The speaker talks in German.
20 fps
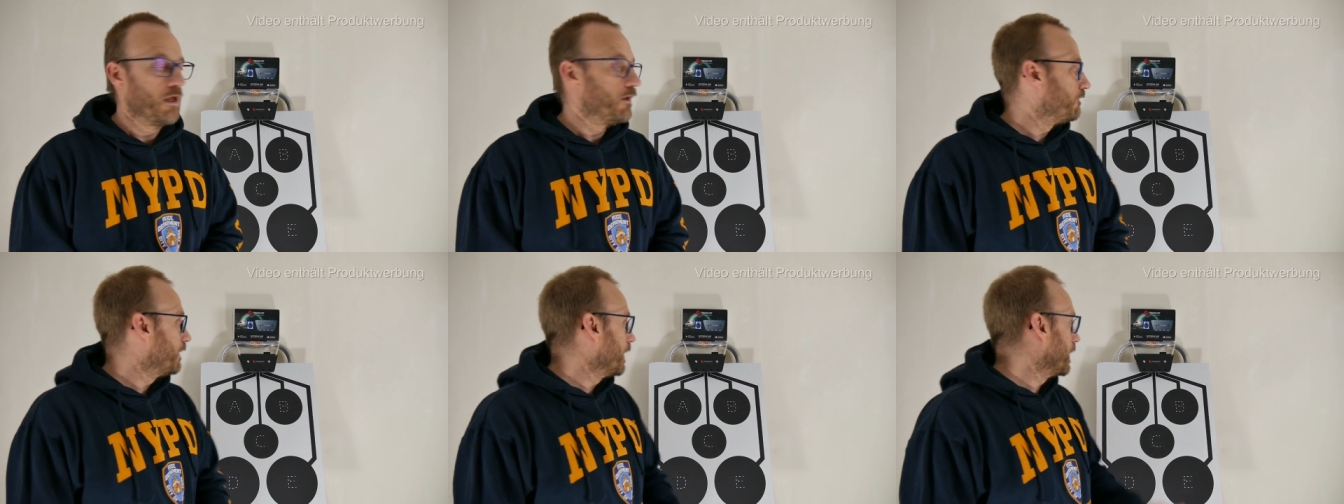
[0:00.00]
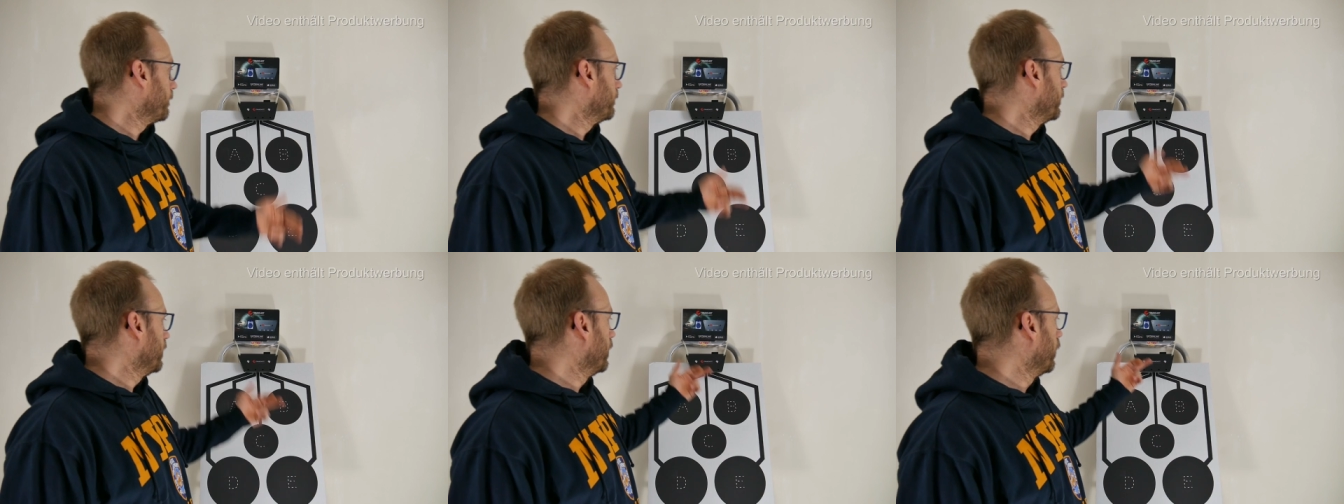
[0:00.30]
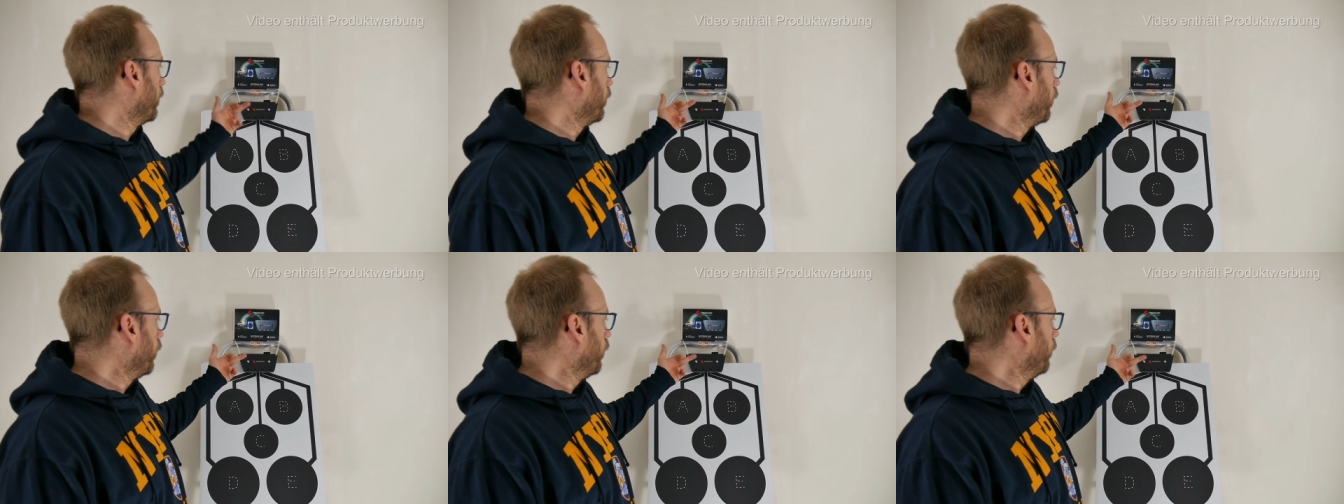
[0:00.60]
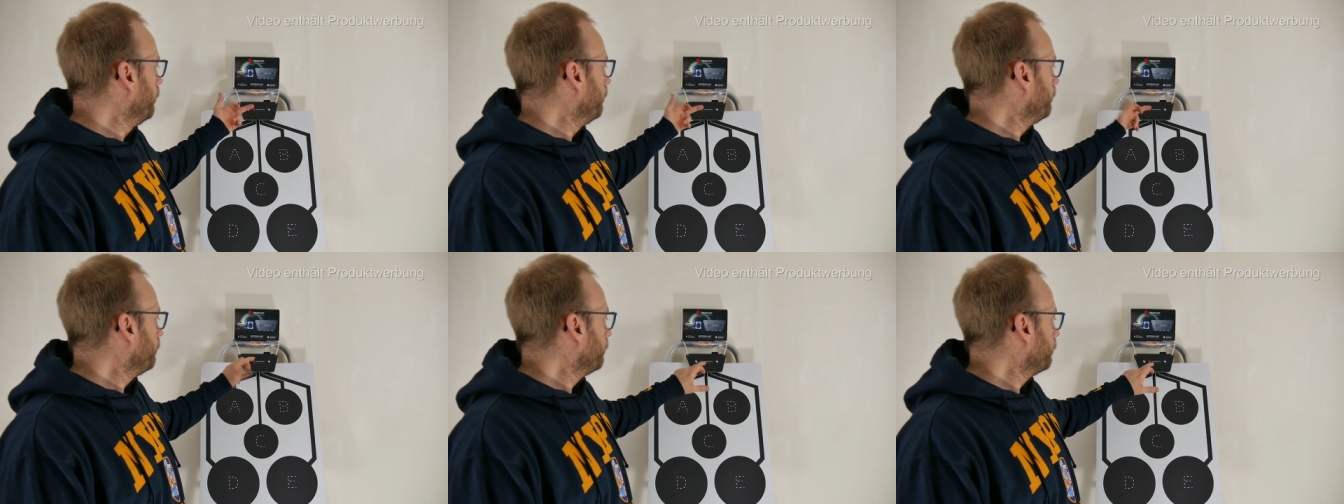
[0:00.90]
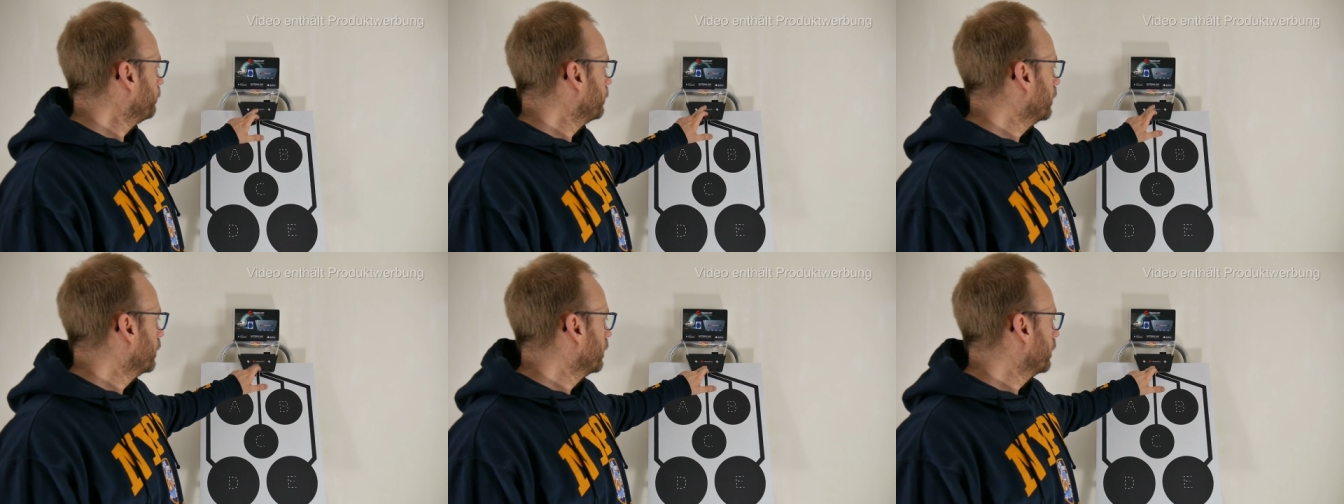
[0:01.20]
Wir haben hier oben
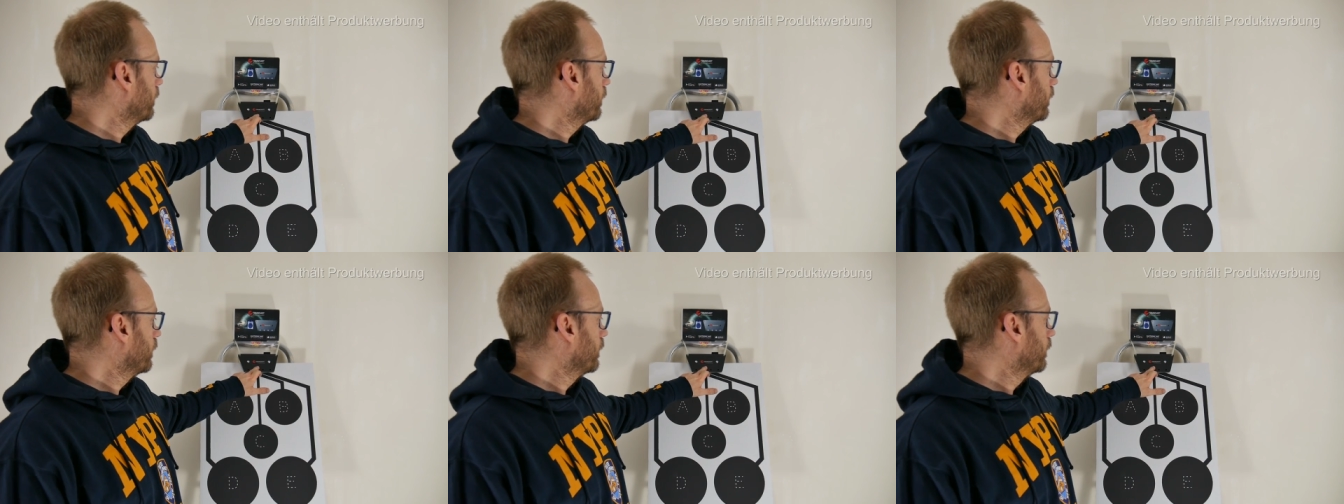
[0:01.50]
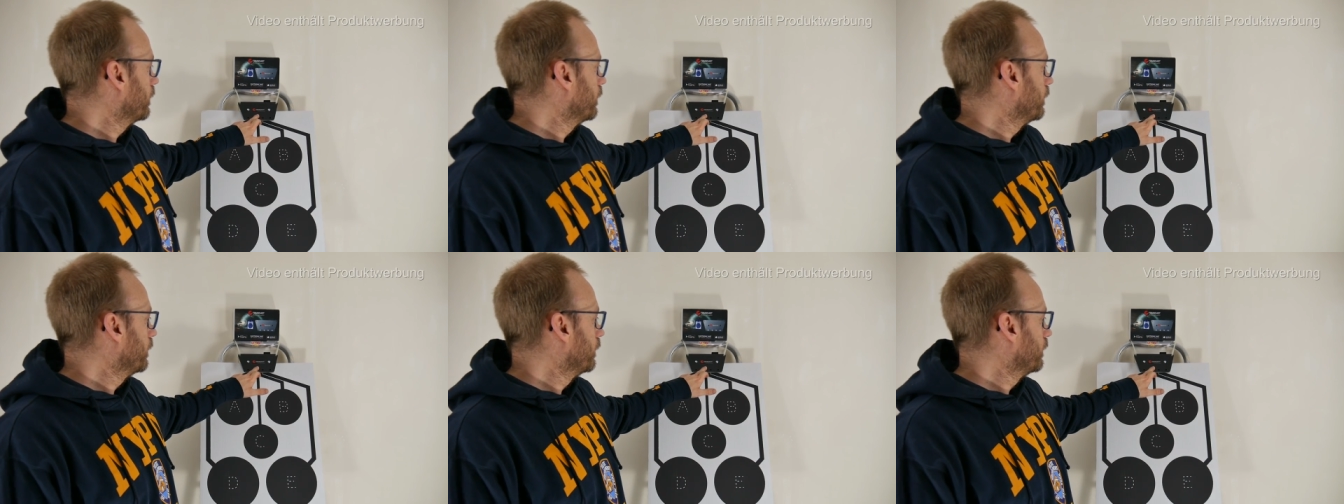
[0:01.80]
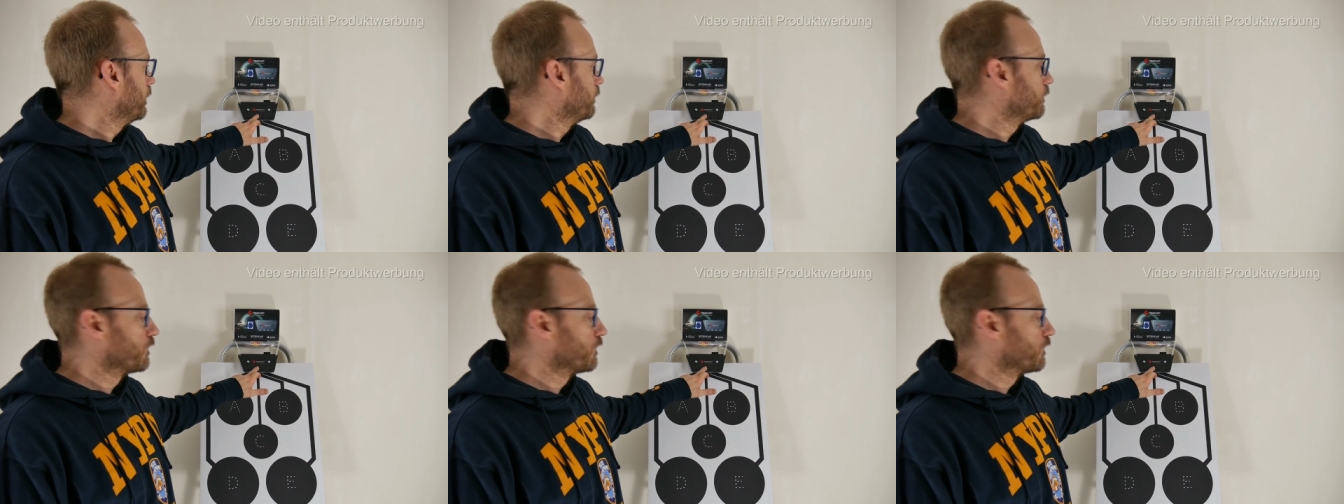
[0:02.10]
die